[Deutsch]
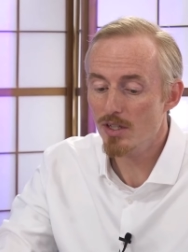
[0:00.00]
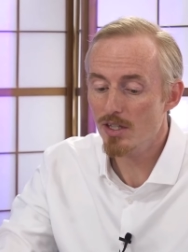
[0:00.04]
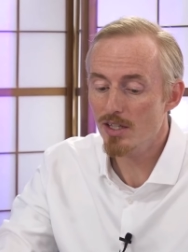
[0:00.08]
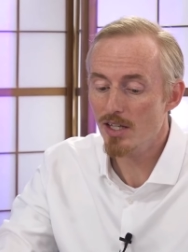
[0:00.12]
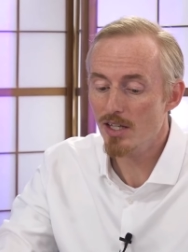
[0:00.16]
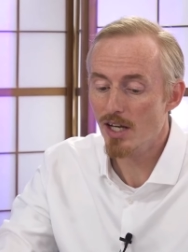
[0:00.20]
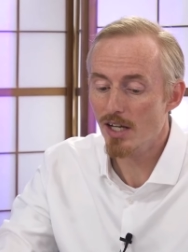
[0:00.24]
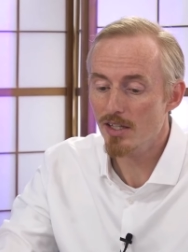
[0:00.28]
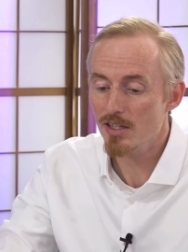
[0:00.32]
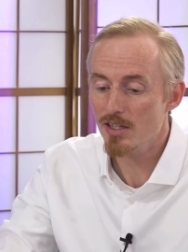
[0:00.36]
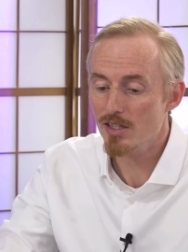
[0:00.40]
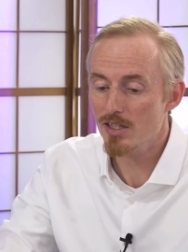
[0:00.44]

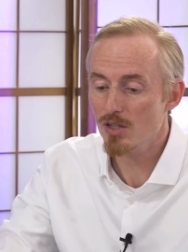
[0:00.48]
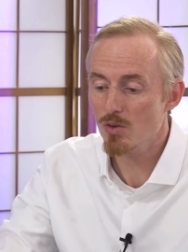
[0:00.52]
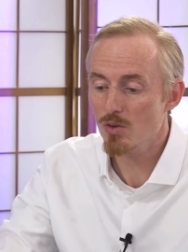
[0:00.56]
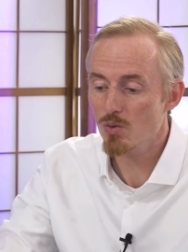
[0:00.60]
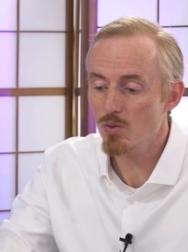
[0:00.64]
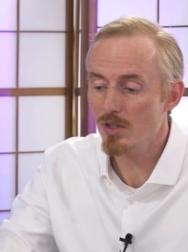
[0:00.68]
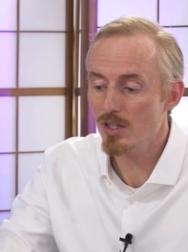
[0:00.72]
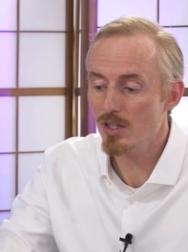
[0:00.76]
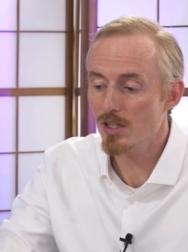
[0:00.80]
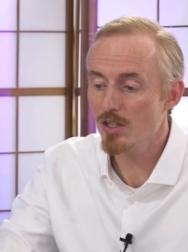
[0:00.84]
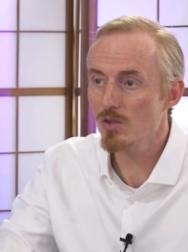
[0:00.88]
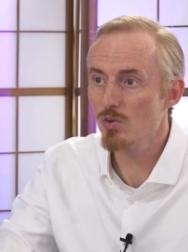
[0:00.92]

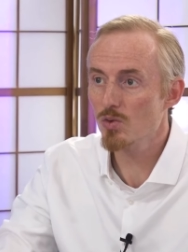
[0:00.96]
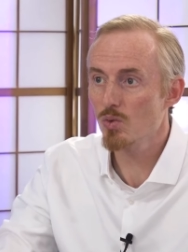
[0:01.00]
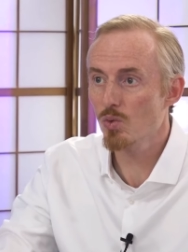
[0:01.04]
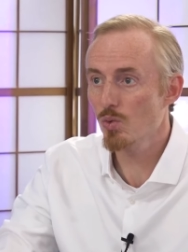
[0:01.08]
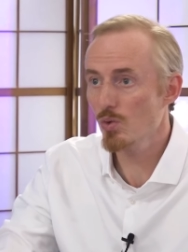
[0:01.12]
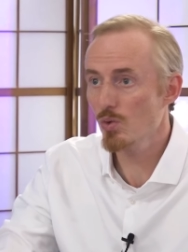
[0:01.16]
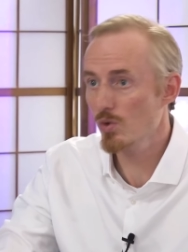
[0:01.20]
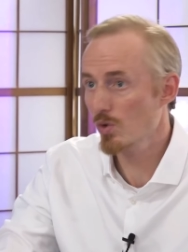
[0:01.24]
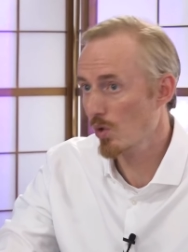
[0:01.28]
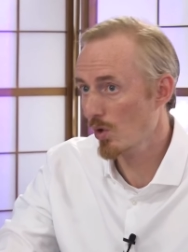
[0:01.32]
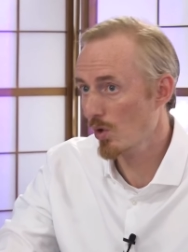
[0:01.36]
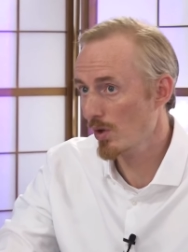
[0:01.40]
Digitalisierung nicht
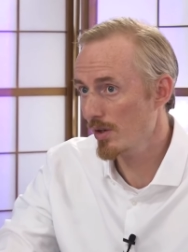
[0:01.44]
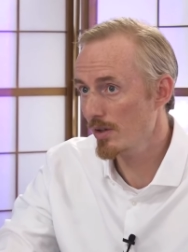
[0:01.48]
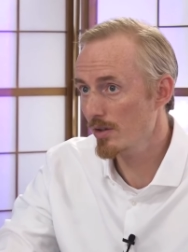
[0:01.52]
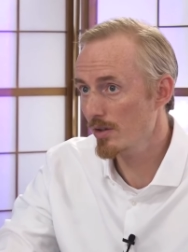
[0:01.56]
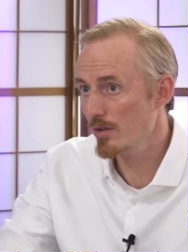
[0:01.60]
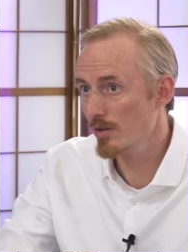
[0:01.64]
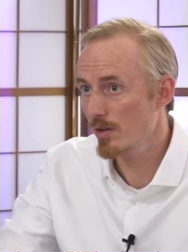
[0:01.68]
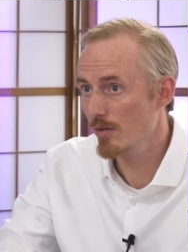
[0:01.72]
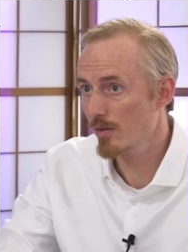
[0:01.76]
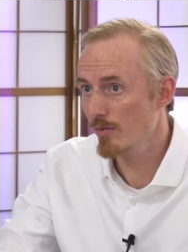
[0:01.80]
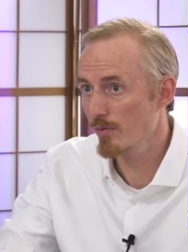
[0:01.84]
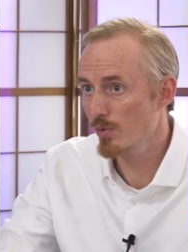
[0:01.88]
so toll
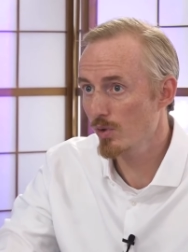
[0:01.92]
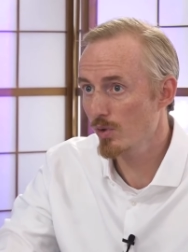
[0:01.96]
ist